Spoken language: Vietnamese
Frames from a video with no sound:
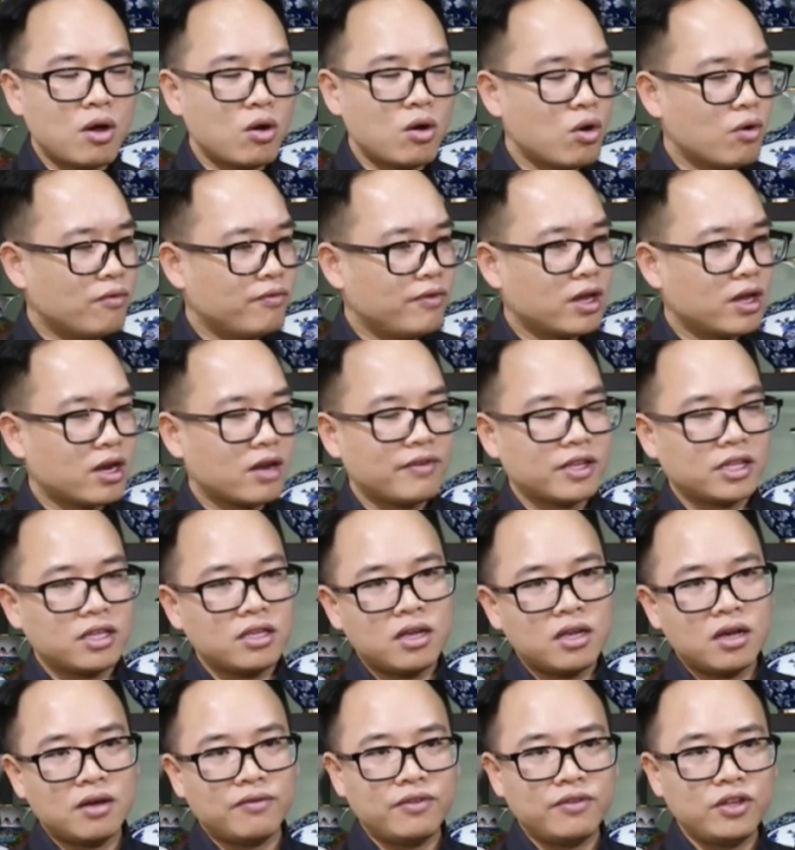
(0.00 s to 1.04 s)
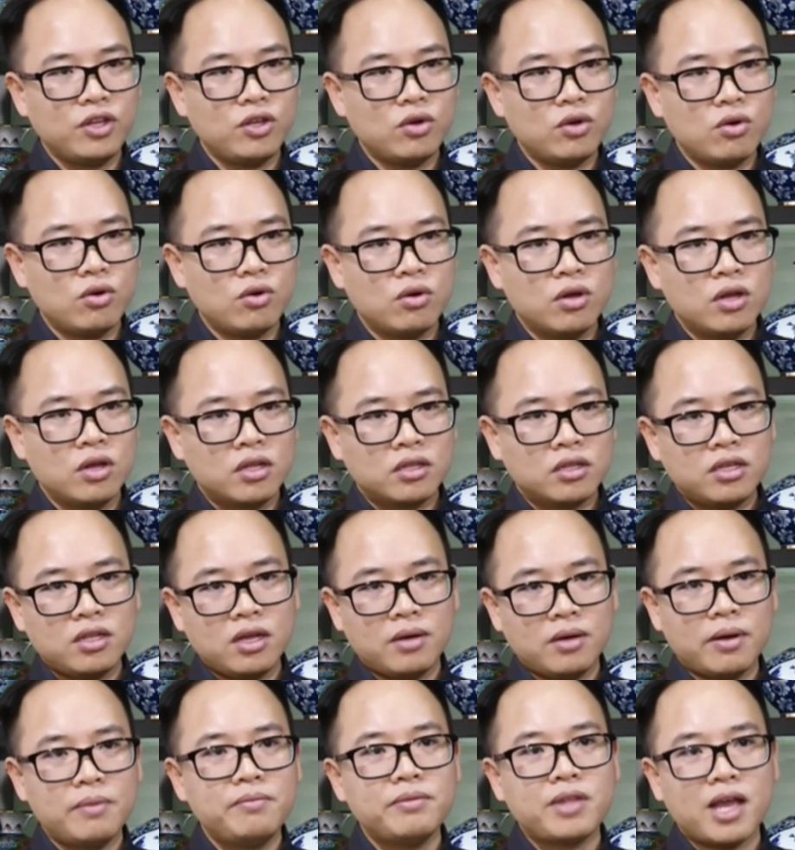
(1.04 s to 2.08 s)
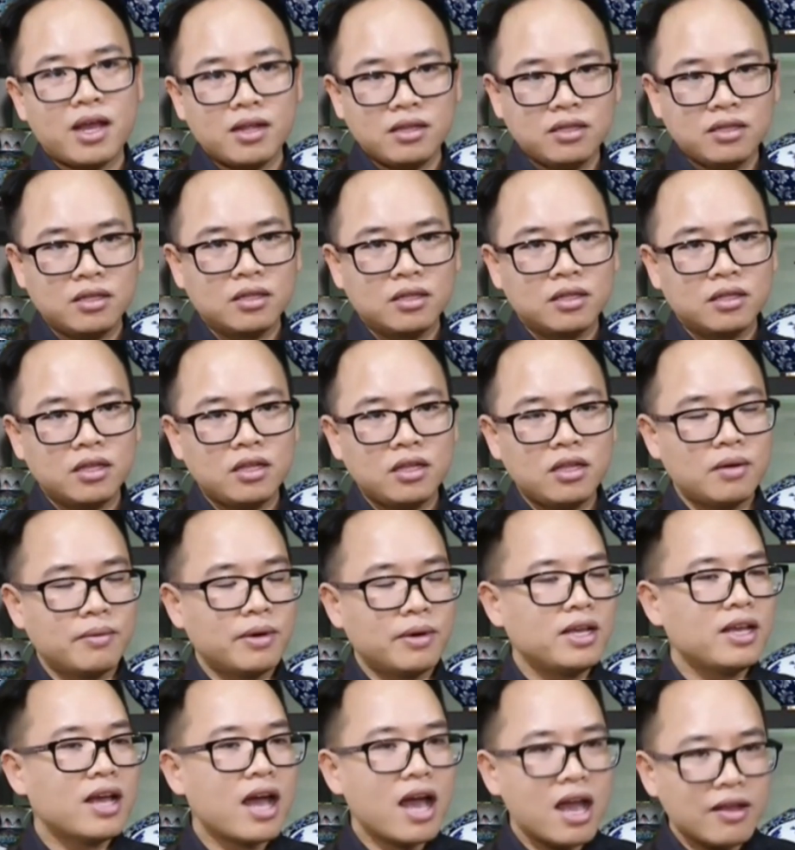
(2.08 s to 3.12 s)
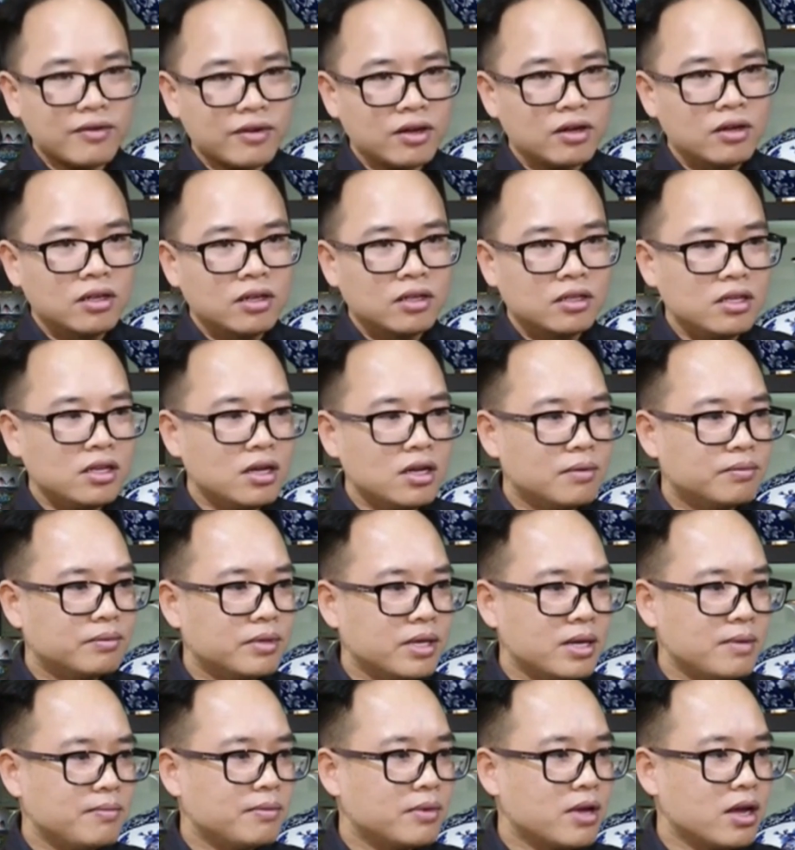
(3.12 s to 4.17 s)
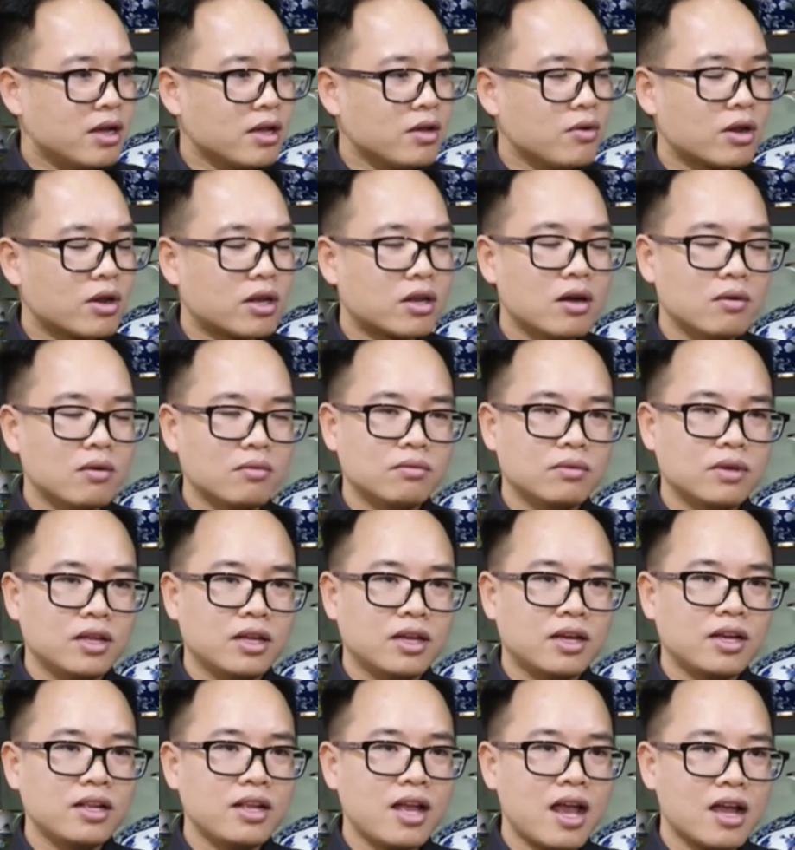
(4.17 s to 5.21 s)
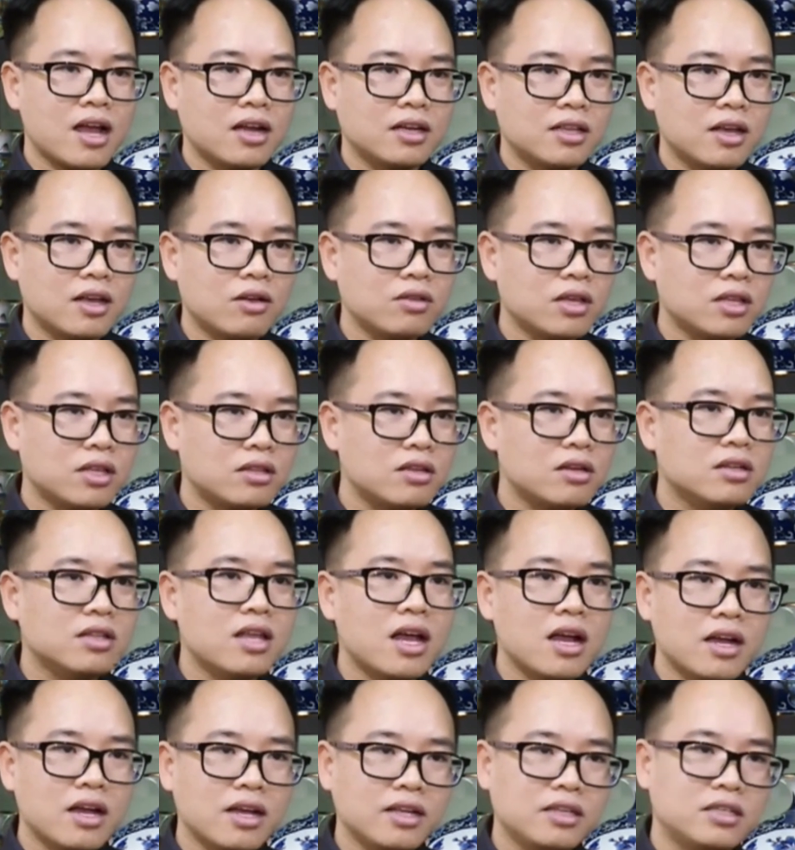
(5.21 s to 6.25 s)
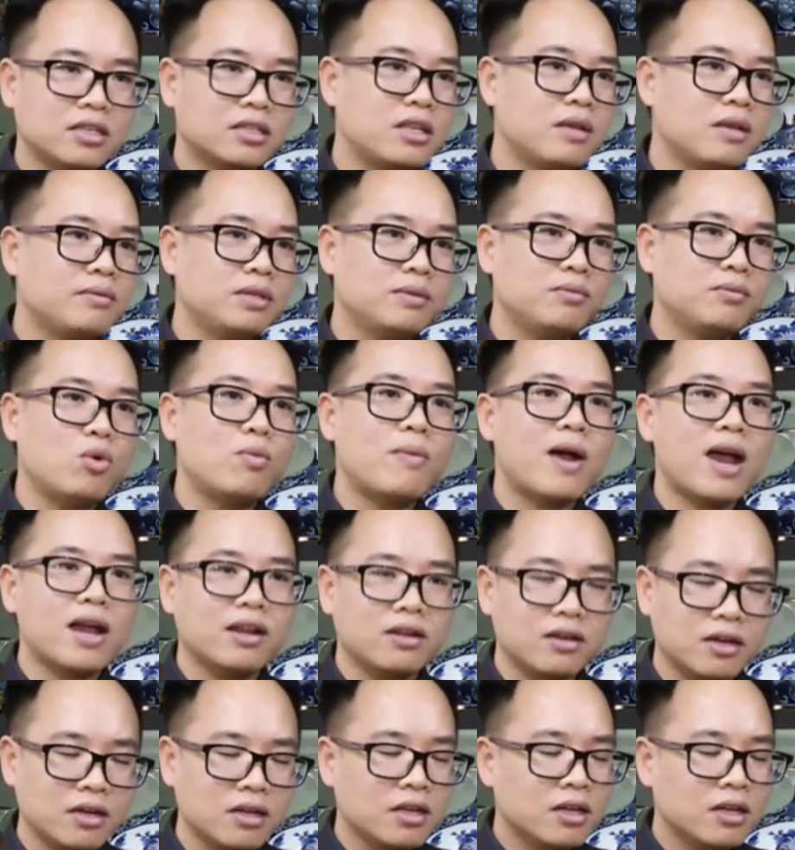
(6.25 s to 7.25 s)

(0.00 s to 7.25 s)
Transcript: bao gồm việc là phải tích hợp video tích hợp âm thanh tích hợp ai vào tích hợp thêm các cái hoạt động để khách hàng người ta có thể tương tác ngay trực tiếp trên mobile